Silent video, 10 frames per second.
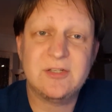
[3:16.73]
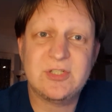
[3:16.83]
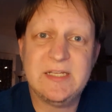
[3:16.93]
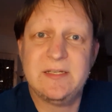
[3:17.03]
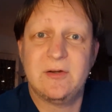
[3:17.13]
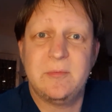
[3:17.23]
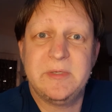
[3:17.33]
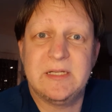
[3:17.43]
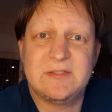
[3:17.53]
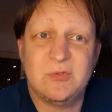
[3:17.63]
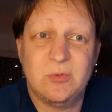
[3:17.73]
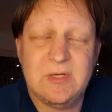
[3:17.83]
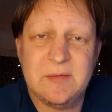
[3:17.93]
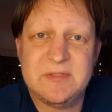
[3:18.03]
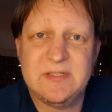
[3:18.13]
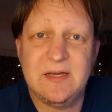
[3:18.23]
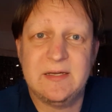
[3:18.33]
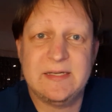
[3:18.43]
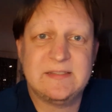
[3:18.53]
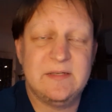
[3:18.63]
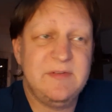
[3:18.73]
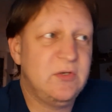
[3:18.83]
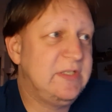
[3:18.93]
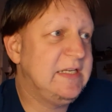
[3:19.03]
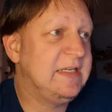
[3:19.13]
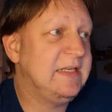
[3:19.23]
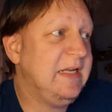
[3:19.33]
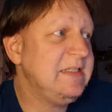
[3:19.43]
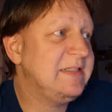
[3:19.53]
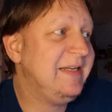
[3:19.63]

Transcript: Geschlechterkombination, habe ich ja gestern im Videotitel genannt.